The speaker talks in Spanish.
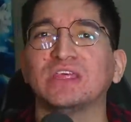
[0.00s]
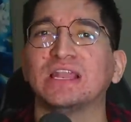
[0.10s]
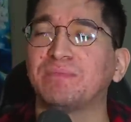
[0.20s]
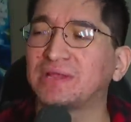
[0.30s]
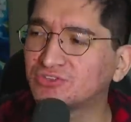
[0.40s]
De
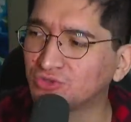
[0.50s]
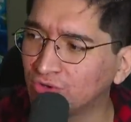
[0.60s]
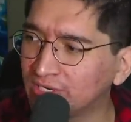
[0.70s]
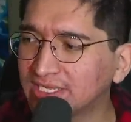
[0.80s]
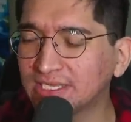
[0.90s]
la
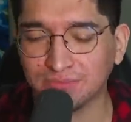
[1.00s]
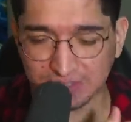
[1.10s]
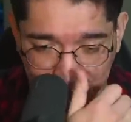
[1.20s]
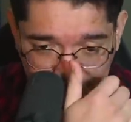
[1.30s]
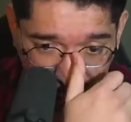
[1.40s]
persona que, pues
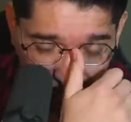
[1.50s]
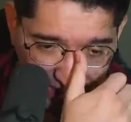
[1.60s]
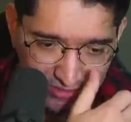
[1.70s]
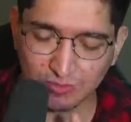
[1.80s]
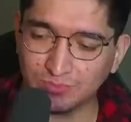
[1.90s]
en este caso,